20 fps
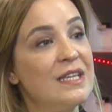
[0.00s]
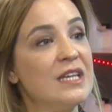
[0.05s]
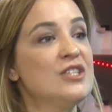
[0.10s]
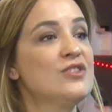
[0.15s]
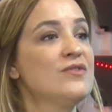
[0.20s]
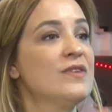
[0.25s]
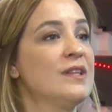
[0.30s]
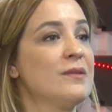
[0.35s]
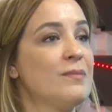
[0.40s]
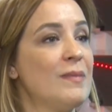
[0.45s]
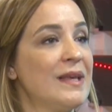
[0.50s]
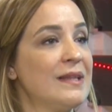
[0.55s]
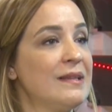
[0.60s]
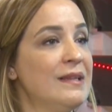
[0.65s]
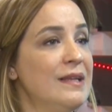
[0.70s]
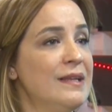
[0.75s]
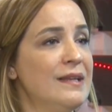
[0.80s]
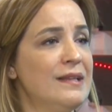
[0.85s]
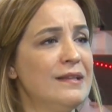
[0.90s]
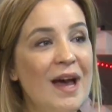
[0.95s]

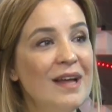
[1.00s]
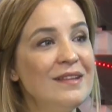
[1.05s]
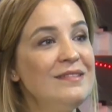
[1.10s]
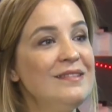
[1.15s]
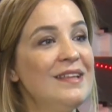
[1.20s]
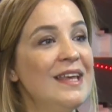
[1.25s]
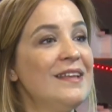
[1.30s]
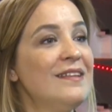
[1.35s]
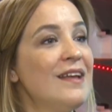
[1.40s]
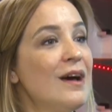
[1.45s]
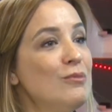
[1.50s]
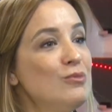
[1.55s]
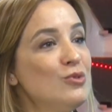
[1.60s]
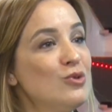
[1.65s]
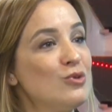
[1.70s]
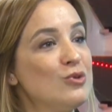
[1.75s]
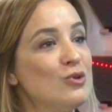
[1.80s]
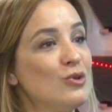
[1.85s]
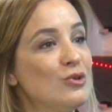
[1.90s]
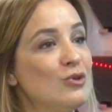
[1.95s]
keşfetmekle ilgili. Ben neyden
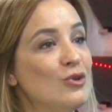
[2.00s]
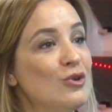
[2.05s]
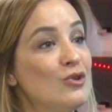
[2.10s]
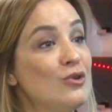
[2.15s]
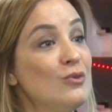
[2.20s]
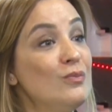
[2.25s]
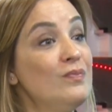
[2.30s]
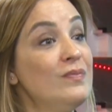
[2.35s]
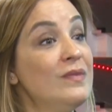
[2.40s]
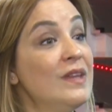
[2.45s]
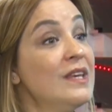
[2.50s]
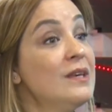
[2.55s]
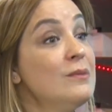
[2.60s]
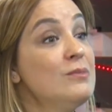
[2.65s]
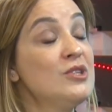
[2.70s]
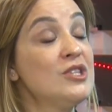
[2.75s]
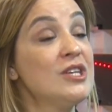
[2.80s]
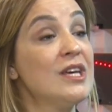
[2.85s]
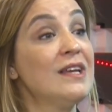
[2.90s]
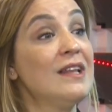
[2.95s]
mutlu oluyorum? Ne
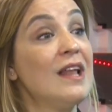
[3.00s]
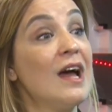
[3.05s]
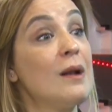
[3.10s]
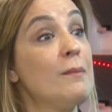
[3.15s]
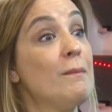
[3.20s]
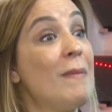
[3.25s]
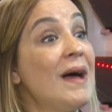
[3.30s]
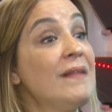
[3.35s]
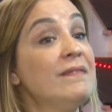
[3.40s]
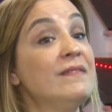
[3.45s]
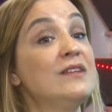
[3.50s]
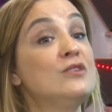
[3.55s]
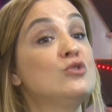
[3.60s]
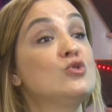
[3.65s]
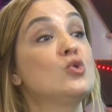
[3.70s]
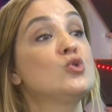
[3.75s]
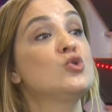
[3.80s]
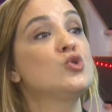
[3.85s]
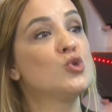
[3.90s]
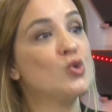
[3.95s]
gibi şeyler bende
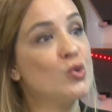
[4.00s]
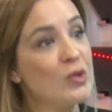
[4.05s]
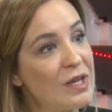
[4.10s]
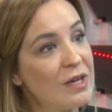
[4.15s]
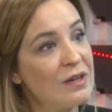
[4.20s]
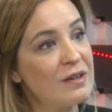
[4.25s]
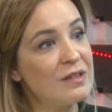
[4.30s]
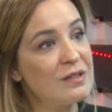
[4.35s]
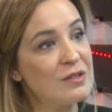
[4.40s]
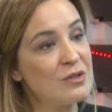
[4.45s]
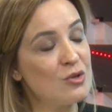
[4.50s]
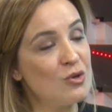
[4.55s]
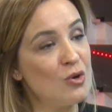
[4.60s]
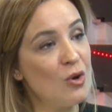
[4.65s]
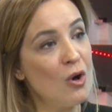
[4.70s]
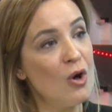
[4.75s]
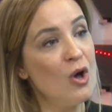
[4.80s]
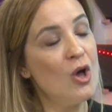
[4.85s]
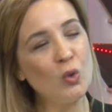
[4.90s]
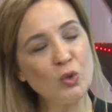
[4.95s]
coşku
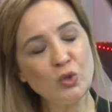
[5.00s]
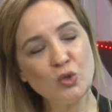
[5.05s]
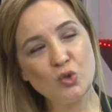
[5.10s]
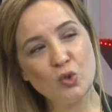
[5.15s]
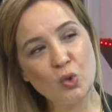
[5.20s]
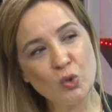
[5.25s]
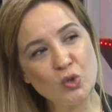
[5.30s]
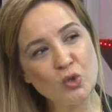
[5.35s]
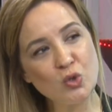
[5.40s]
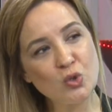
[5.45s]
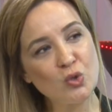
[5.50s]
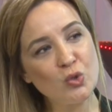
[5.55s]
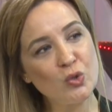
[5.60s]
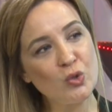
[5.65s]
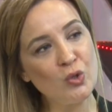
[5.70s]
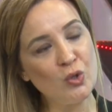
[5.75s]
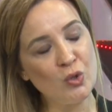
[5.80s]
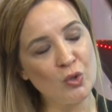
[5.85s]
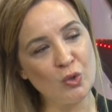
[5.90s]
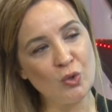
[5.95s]
yaratıyor? O
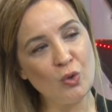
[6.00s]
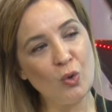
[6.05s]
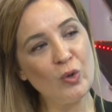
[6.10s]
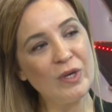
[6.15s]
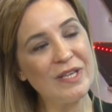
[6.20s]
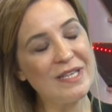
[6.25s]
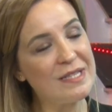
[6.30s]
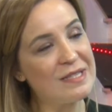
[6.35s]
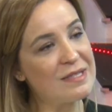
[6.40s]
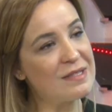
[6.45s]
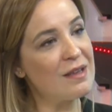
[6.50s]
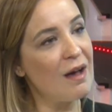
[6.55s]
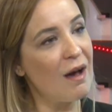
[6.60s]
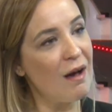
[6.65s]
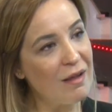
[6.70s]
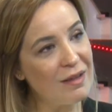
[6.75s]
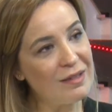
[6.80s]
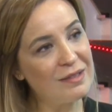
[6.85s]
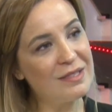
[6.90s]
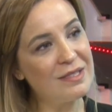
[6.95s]
coşkuyu, o hissi
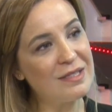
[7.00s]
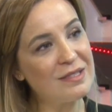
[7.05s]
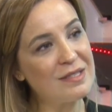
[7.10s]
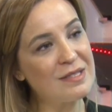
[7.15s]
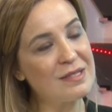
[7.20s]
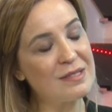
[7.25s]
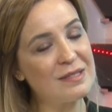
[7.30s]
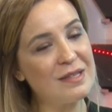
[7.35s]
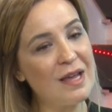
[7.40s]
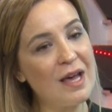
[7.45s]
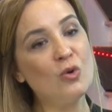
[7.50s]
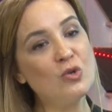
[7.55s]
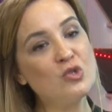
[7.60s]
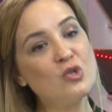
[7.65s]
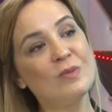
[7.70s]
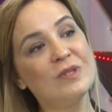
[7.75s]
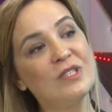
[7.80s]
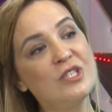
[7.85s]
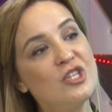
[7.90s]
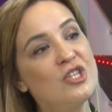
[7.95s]
aldığınızda o
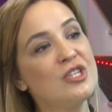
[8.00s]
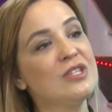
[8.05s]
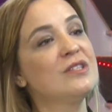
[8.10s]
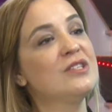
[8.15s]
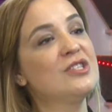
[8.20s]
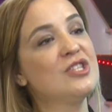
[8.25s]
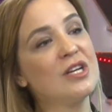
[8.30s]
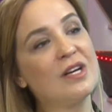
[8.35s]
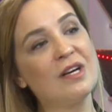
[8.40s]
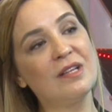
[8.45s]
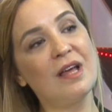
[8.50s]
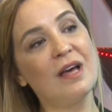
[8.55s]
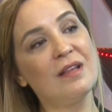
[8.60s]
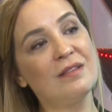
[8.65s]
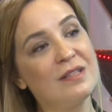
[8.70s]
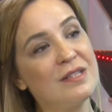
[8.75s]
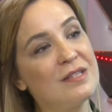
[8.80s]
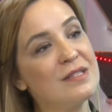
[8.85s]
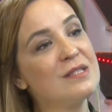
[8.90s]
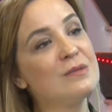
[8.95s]
zaman ışıldayacak
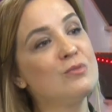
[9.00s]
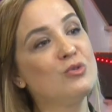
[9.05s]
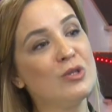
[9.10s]
alanlarınızı